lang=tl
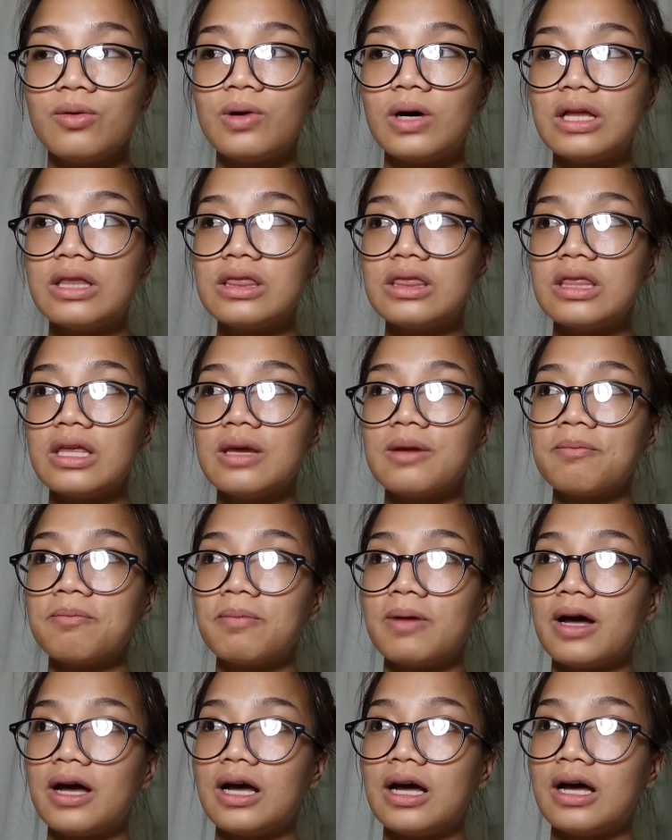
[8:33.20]
One thing
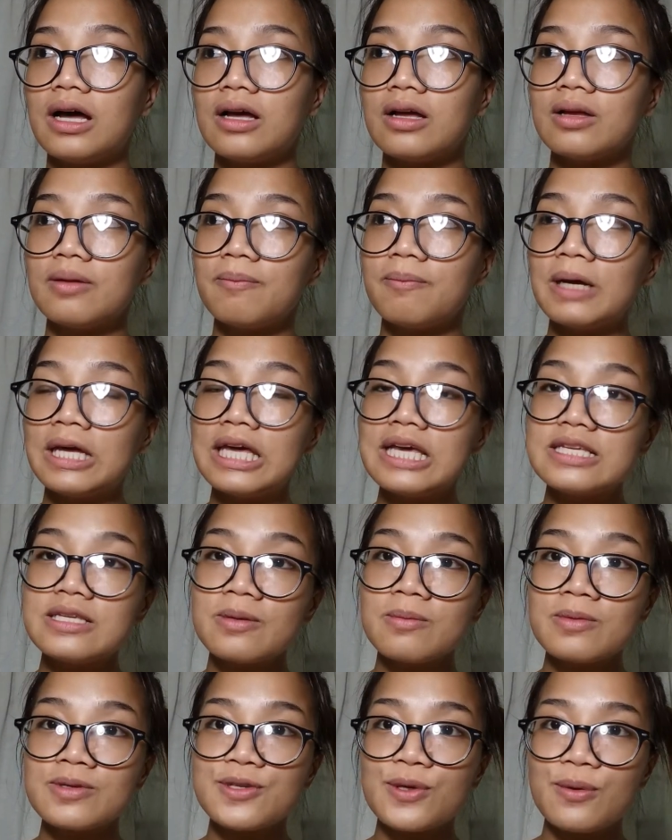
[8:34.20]
pa, pag
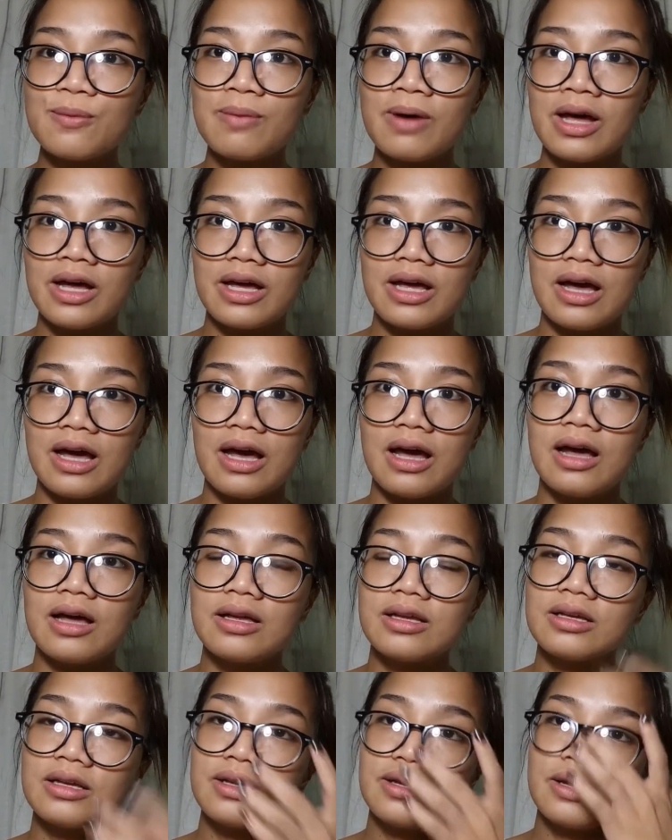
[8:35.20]
gising mo sa umaga,
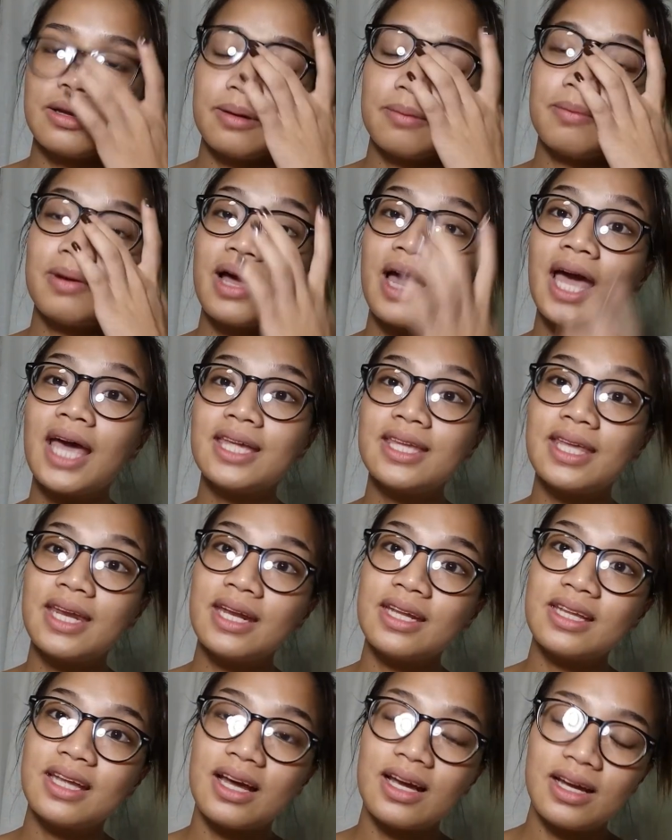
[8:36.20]

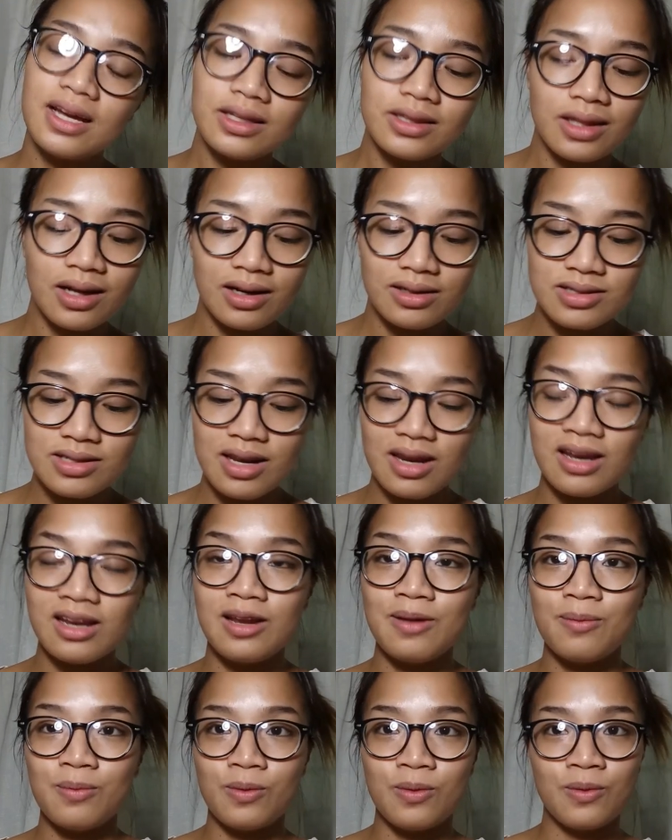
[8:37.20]
mag-hydrate ka agad ng
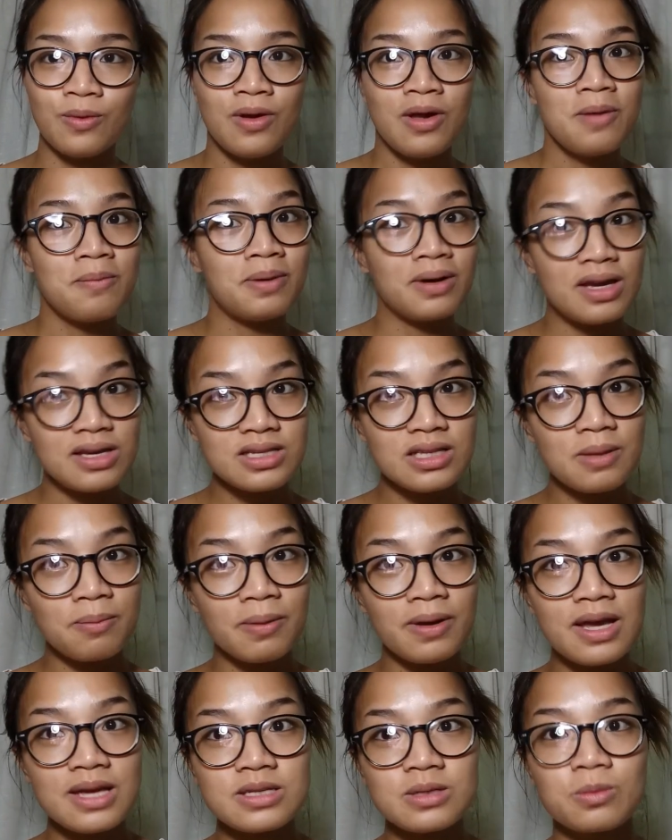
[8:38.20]
sarili mo. Pag gising
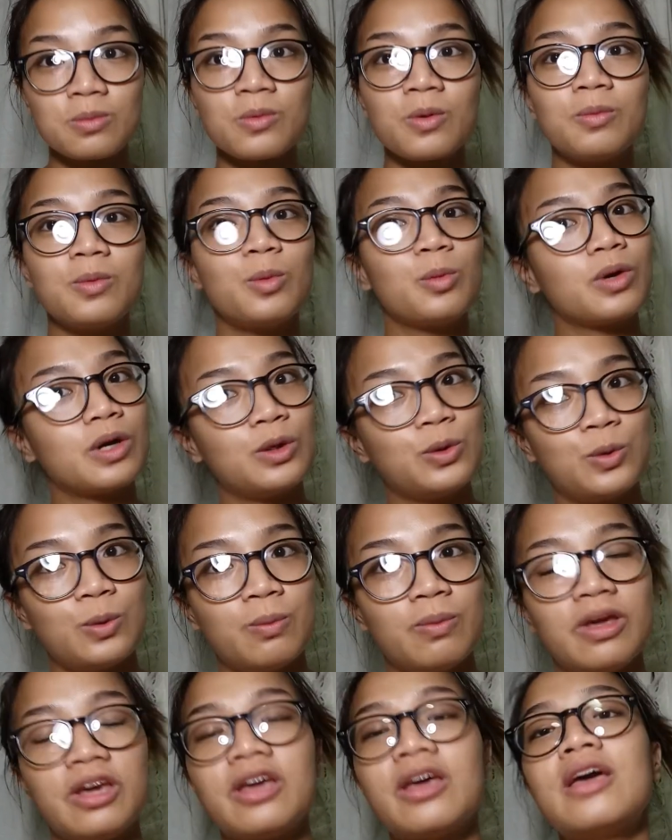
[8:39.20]
na gising mo, uminom ka
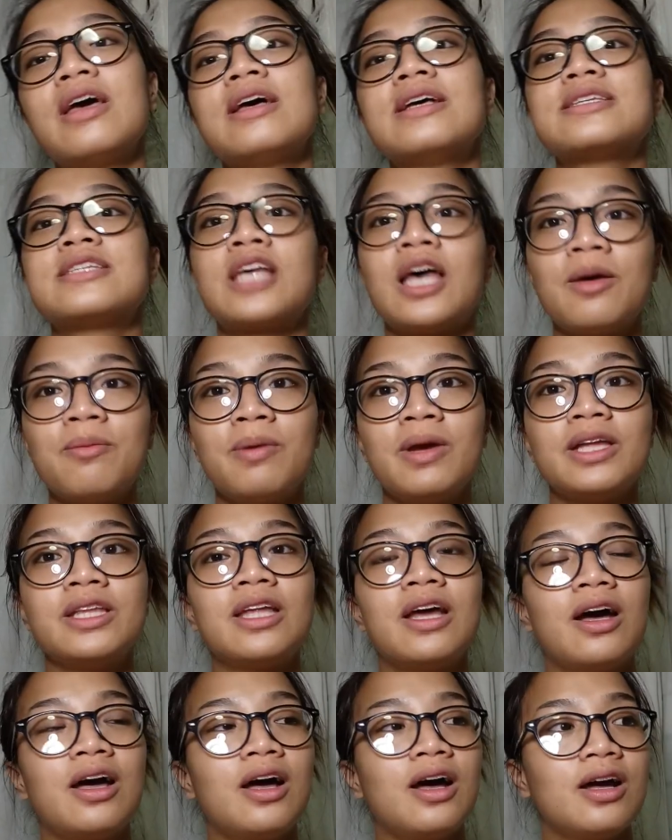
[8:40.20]
tubig.
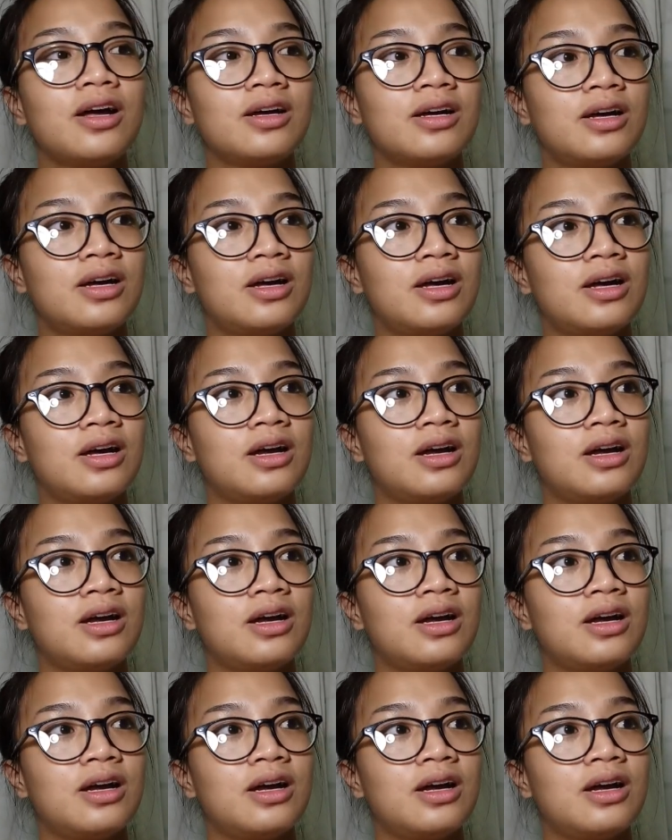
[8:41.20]
Sabi, nakaka